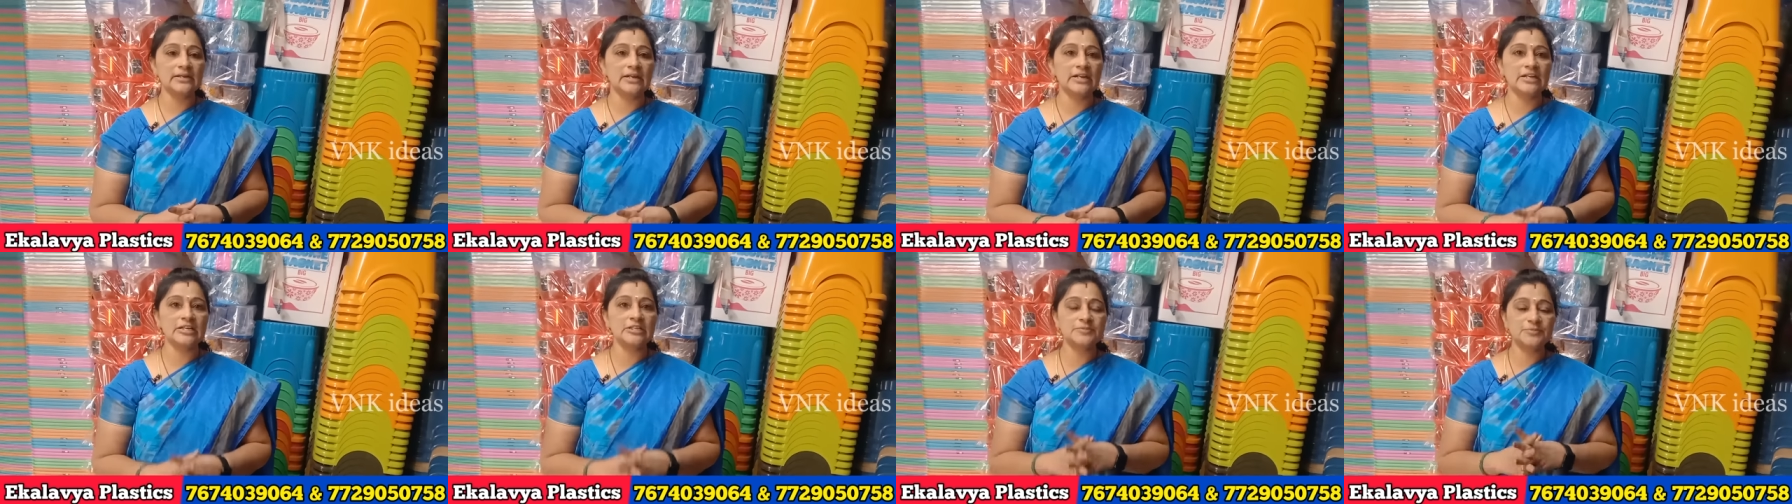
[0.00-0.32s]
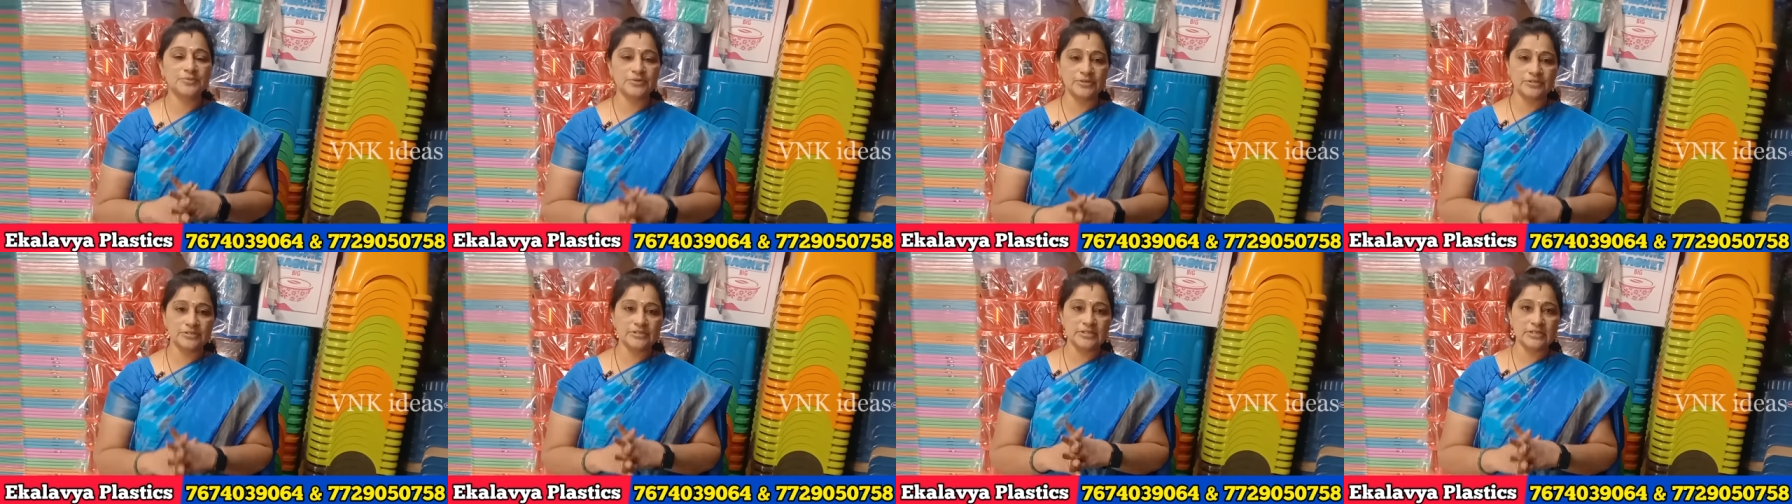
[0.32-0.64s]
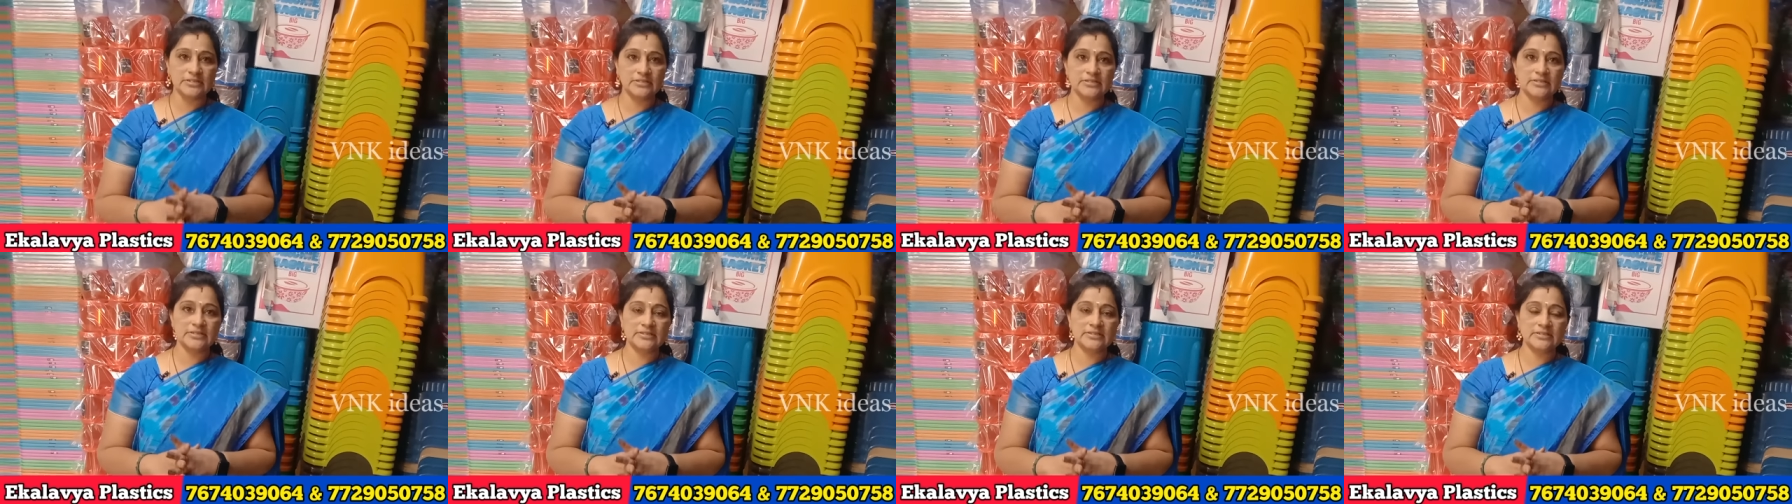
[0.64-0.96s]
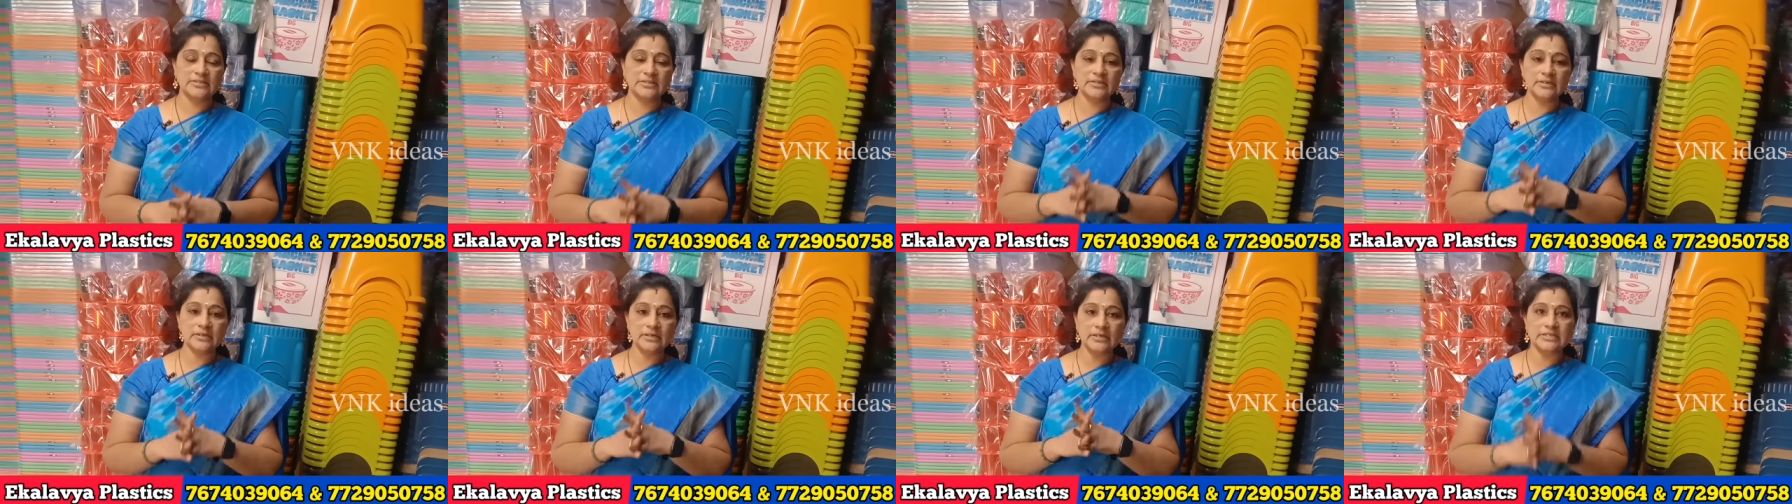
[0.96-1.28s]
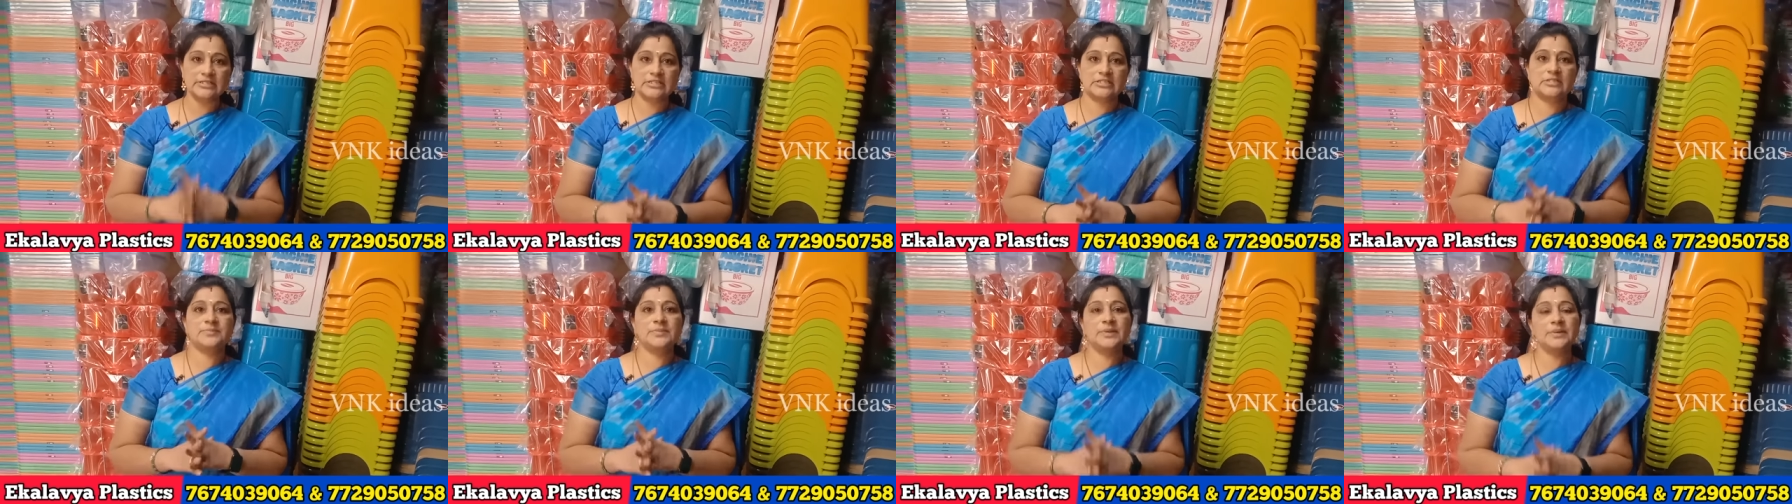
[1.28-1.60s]
ట్రాన్స్పోర్ట్ ఛార్జెస్
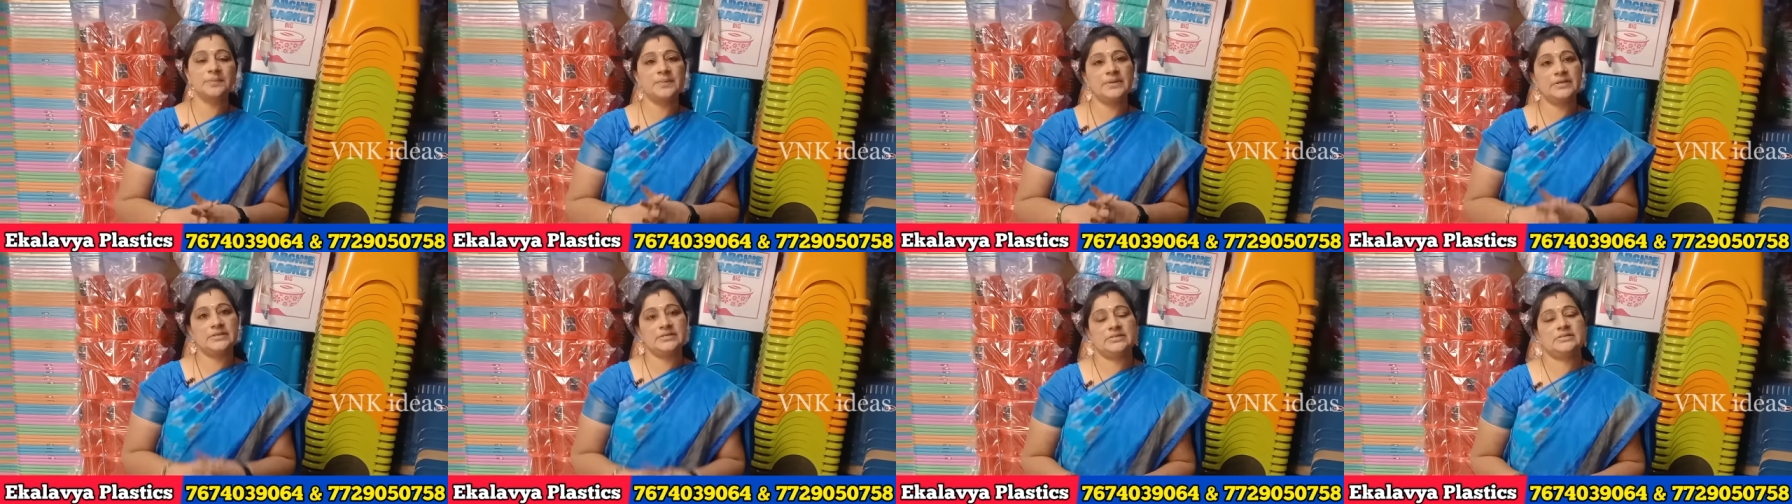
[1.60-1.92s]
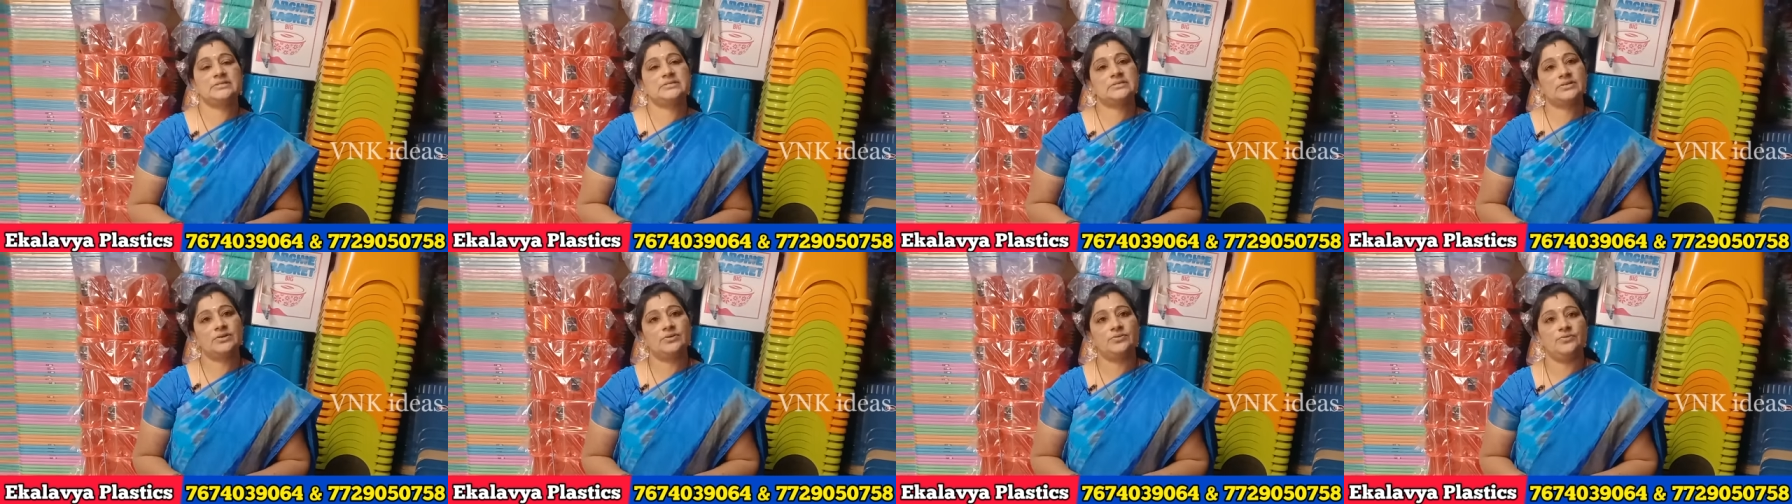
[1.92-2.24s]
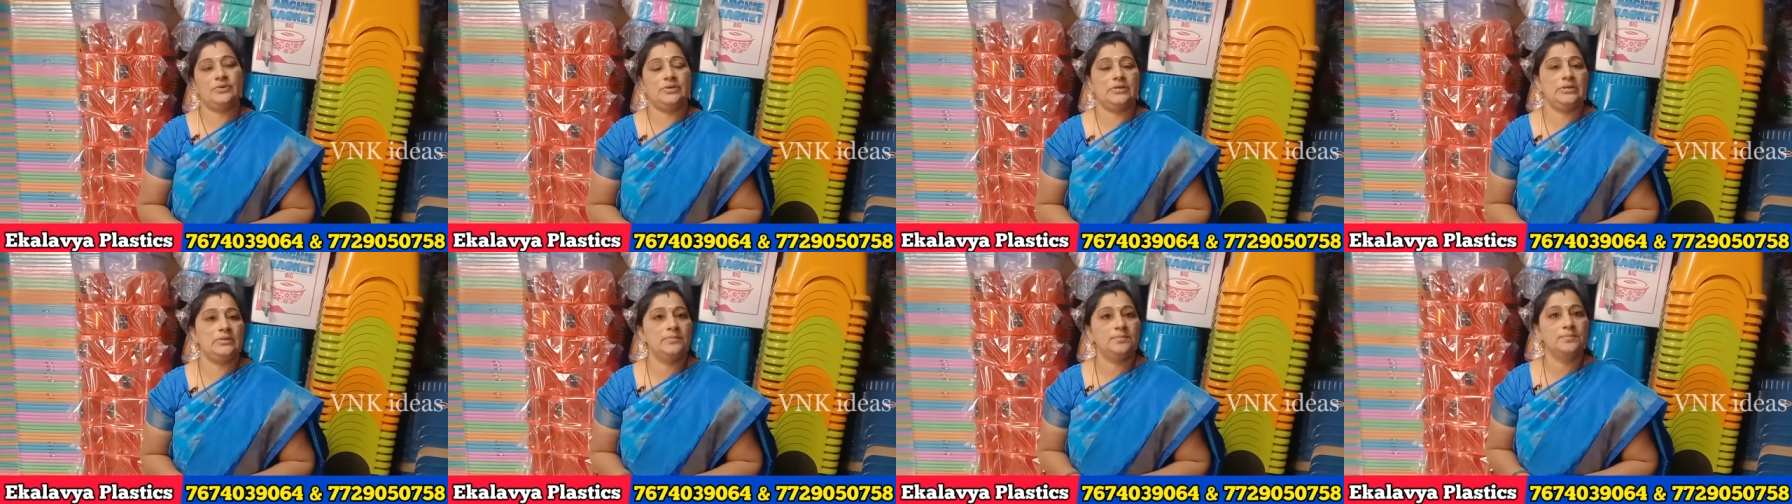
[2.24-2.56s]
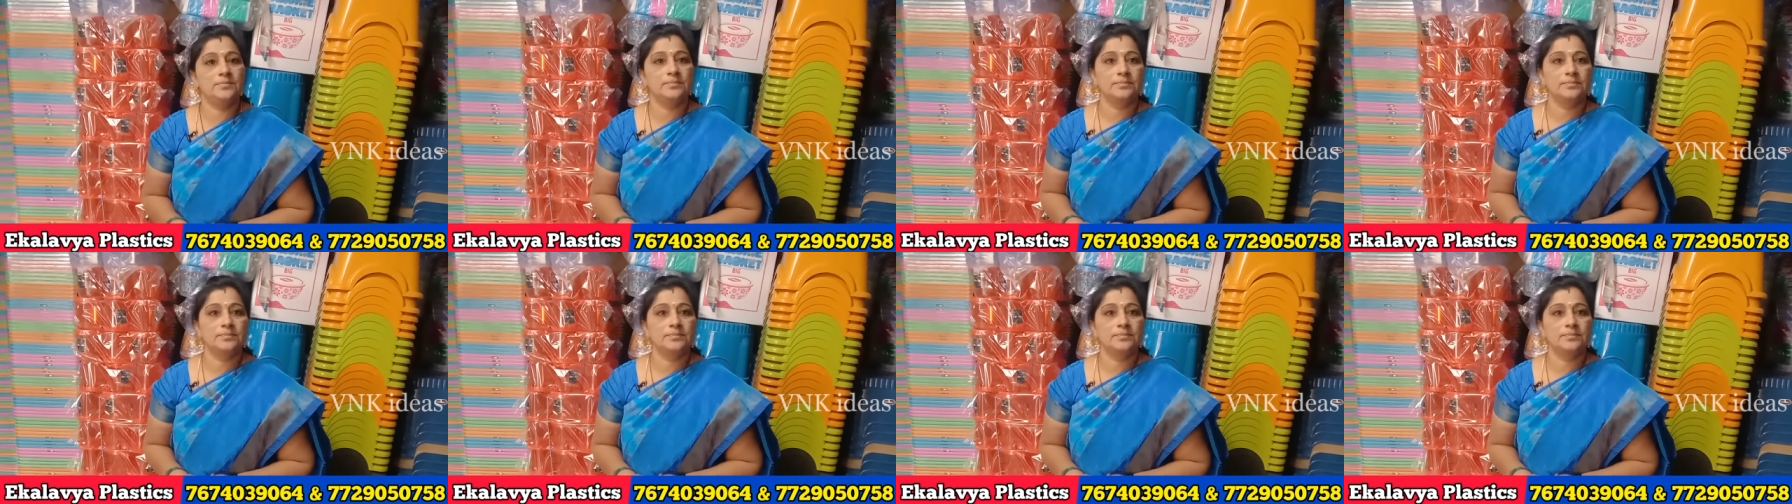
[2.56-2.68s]
కస్టమర్ పే చేసుకోవాలి